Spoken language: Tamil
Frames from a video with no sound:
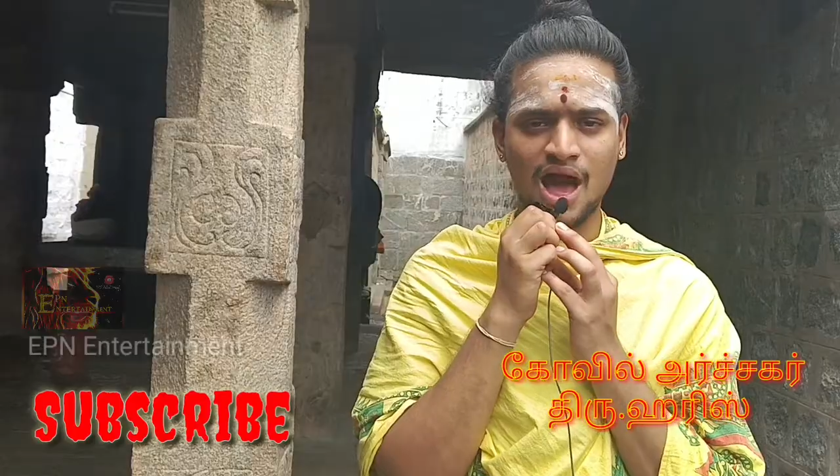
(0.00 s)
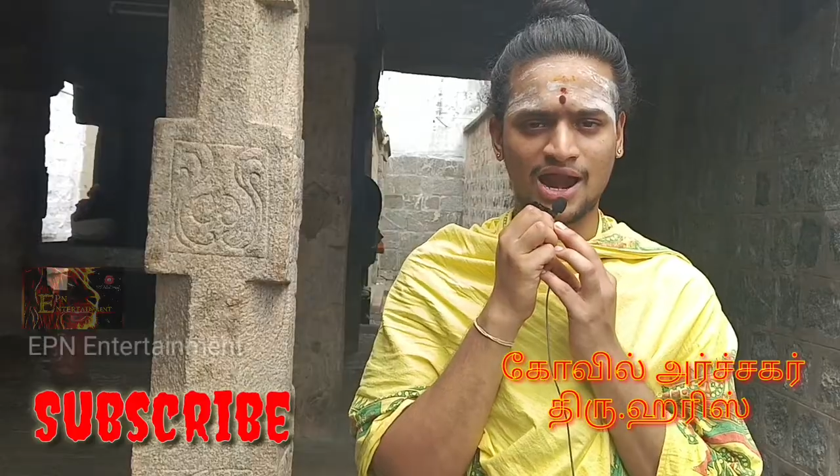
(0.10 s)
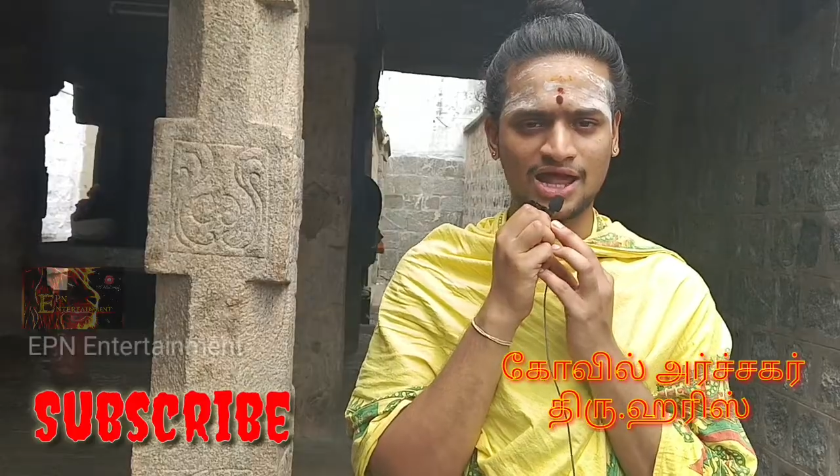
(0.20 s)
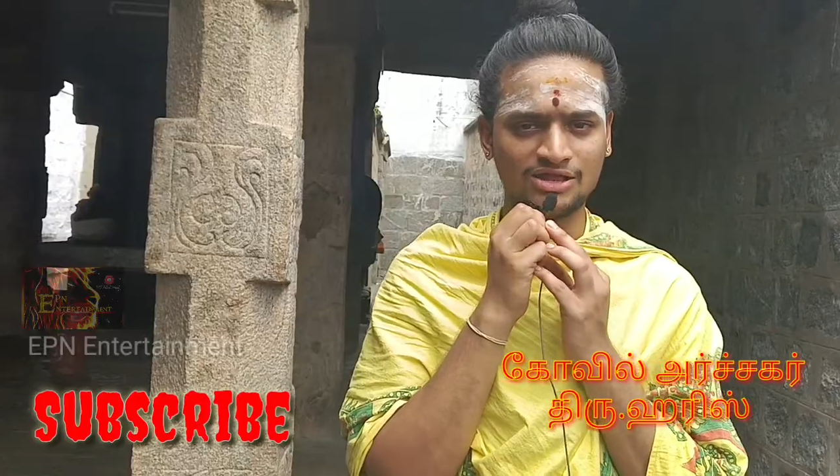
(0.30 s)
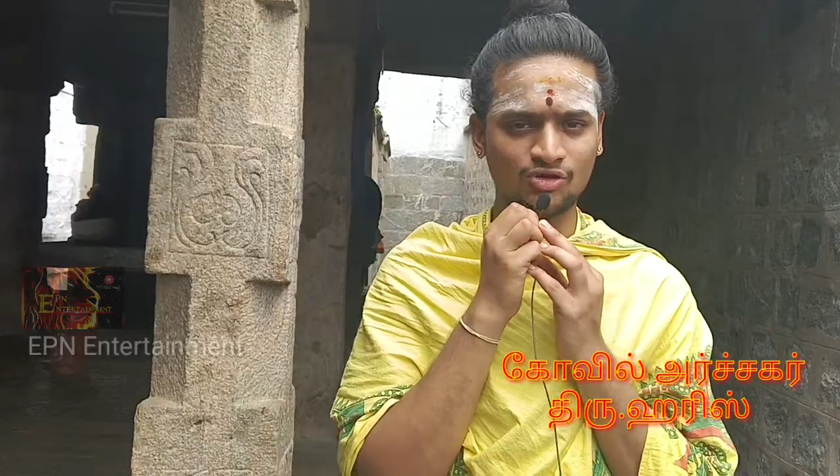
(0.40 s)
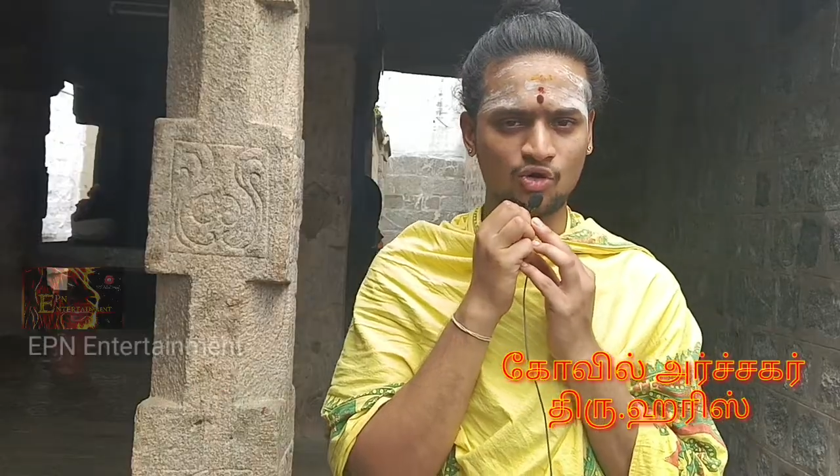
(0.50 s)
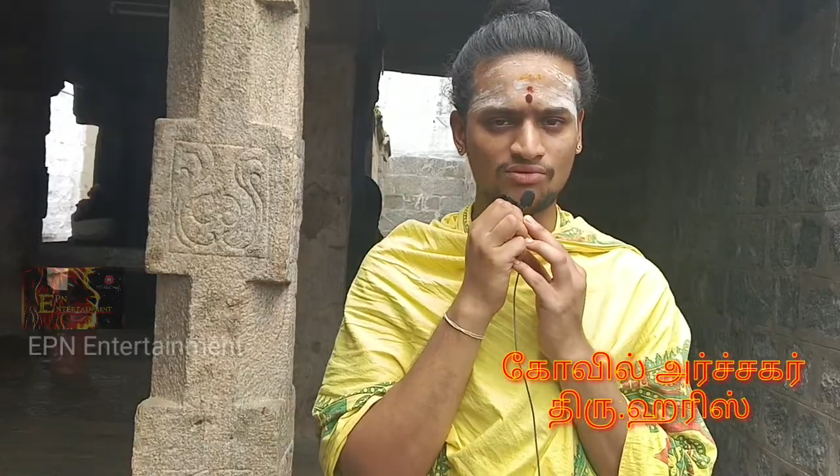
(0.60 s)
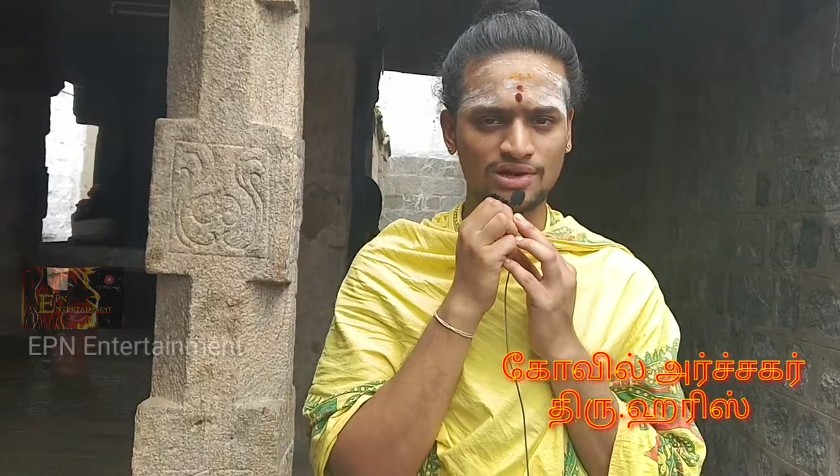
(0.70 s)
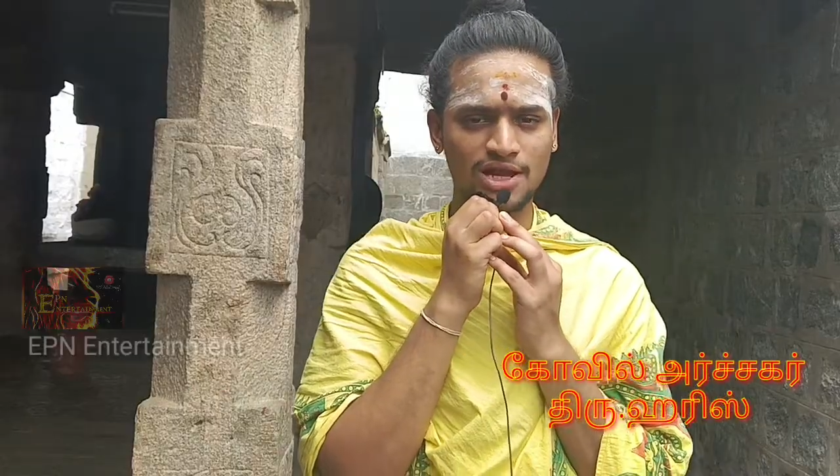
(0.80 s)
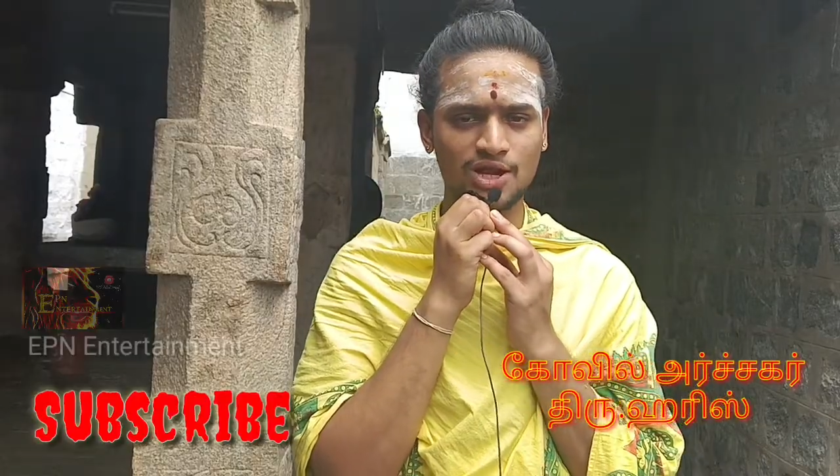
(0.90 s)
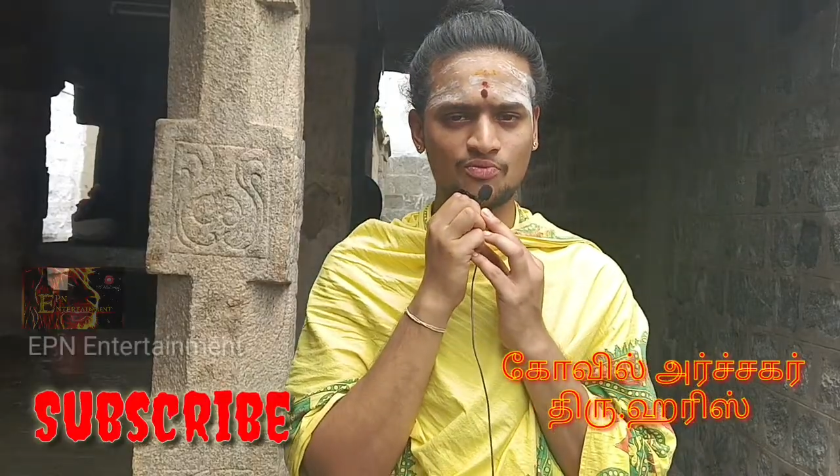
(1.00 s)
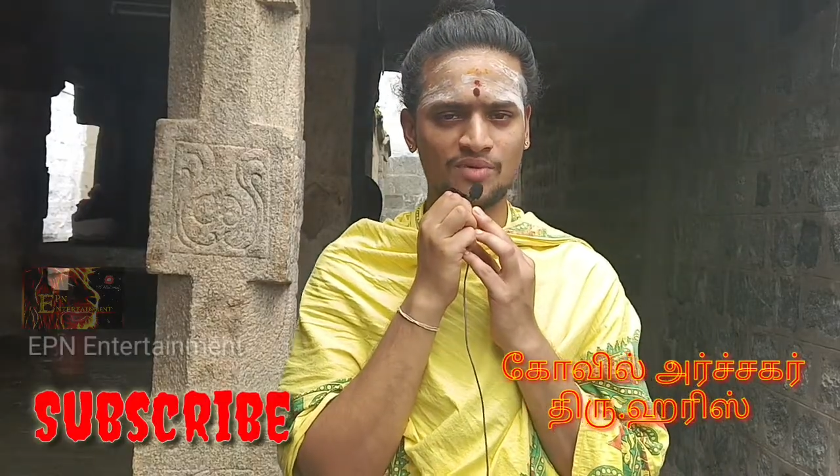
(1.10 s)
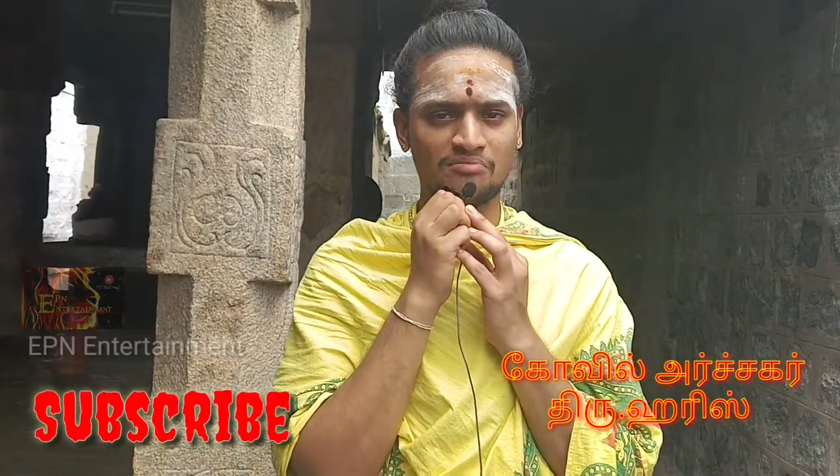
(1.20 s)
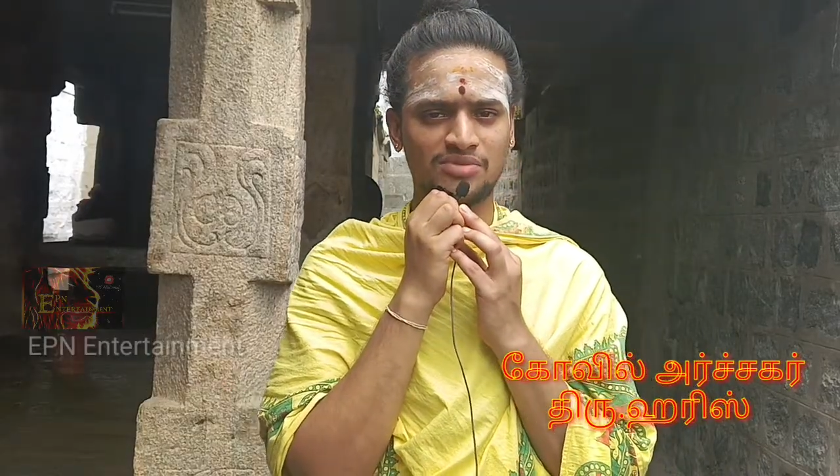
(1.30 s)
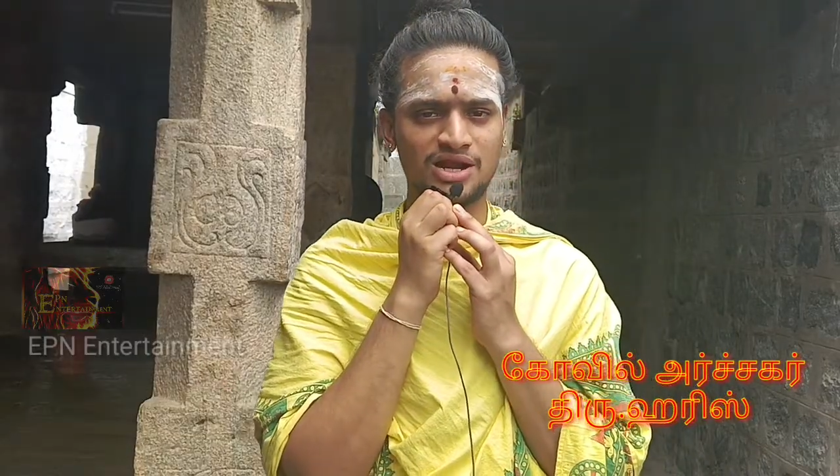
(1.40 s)
அனைத்து கோவில்களிலும்
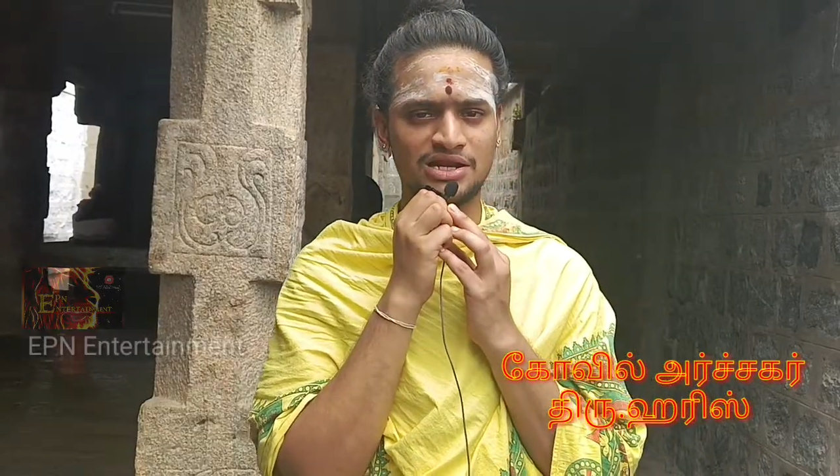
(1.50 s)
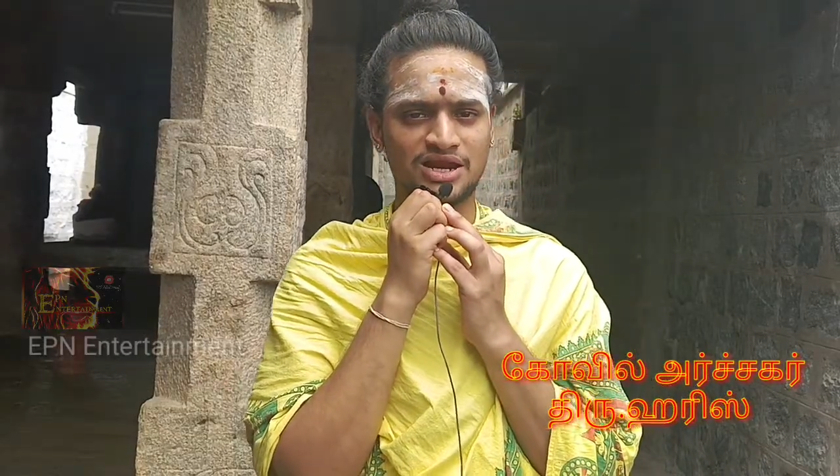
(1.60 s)
அம்பாள்